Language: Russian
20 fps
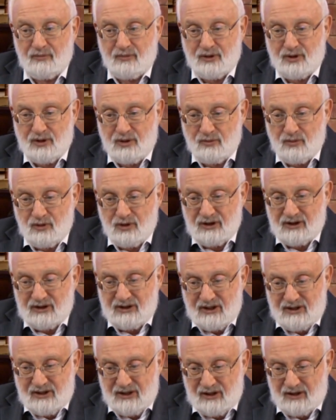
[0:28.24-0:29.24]
Почему он
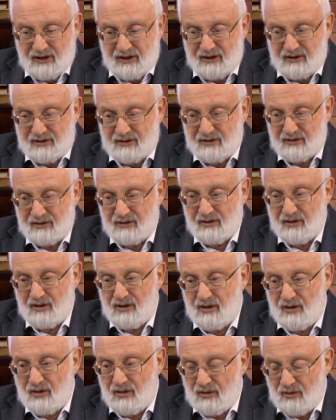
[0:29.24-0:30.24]
это делает? –
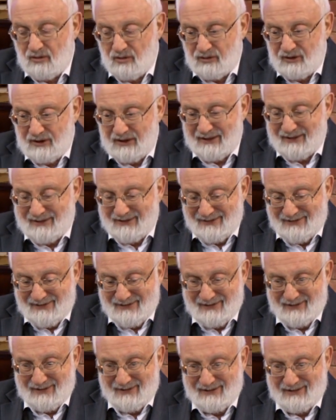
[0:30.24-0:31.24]
он это
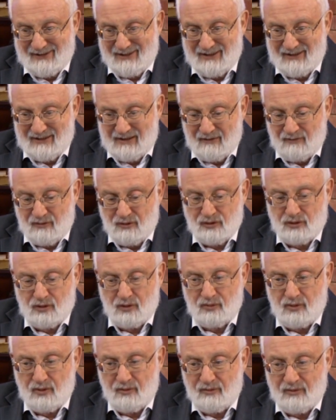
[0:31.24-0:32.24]
делает для того,
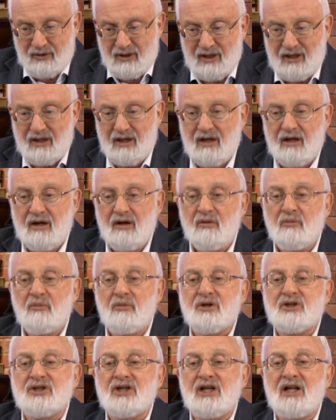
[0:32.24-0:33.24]
чтобы мы
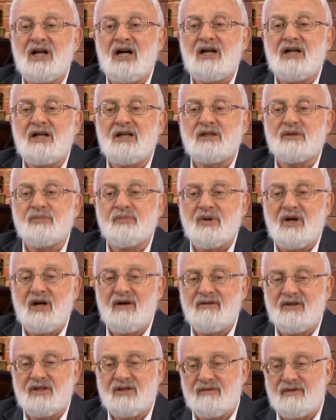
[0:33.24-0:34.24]
пожелали
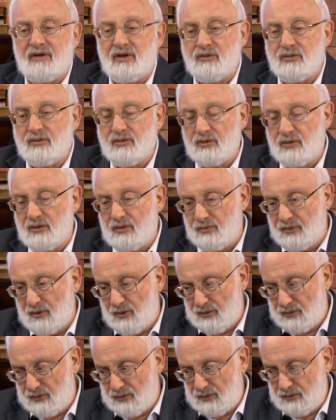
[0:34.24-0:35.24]
исправить свою
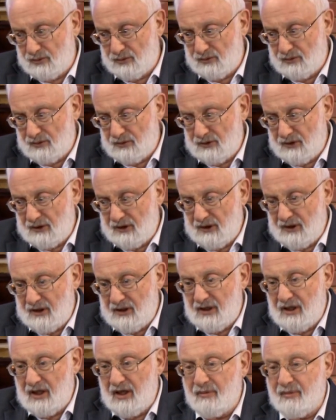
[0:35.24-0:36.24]
судьбу
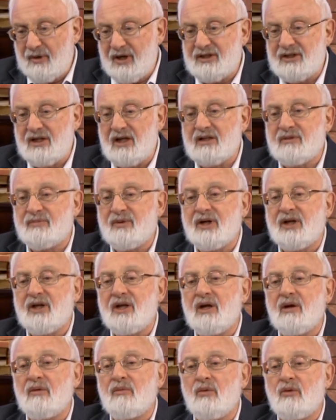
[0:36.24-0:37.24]
и обратились бы к
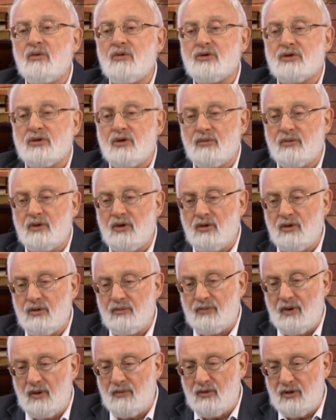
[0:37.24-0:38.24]
Нему, чтобы
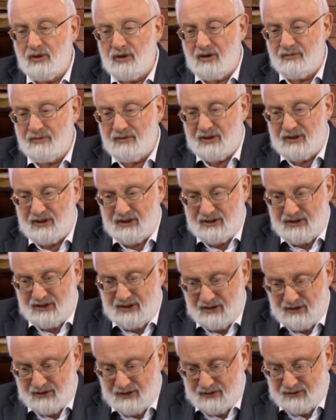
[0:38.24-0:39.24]
Он помог нам это
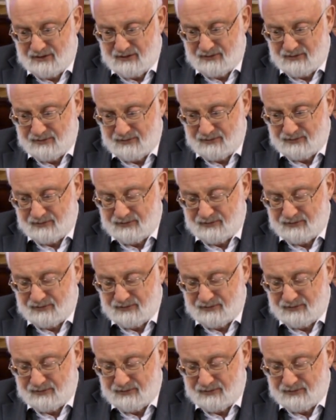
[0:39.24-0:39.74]
сделать.